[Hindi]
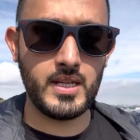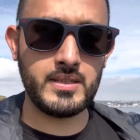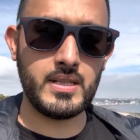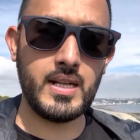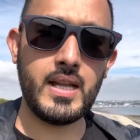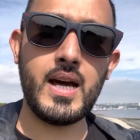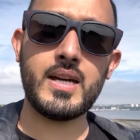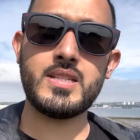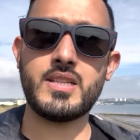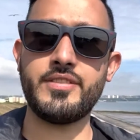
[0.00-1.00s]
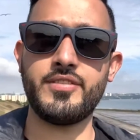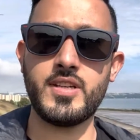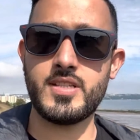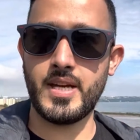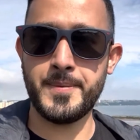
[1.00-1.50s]
इतने लाख इसकी
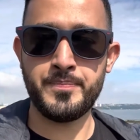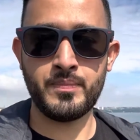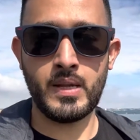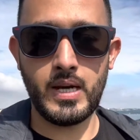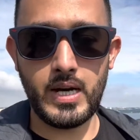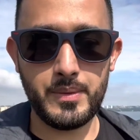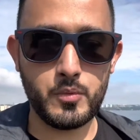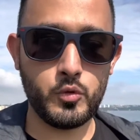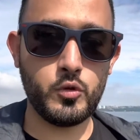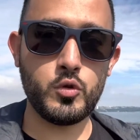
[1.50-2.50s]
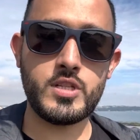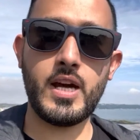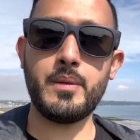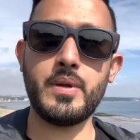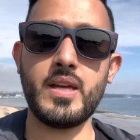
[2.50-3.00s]
फ़ीस है आपको दो
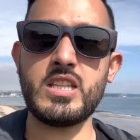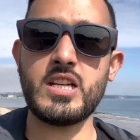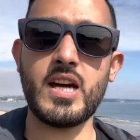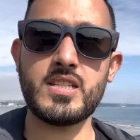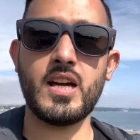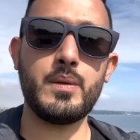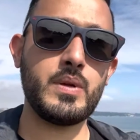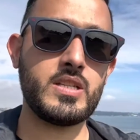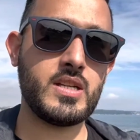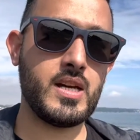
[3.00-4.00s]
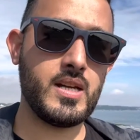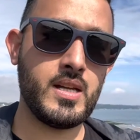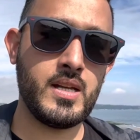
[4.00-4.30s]
साल में या चार साल में इसका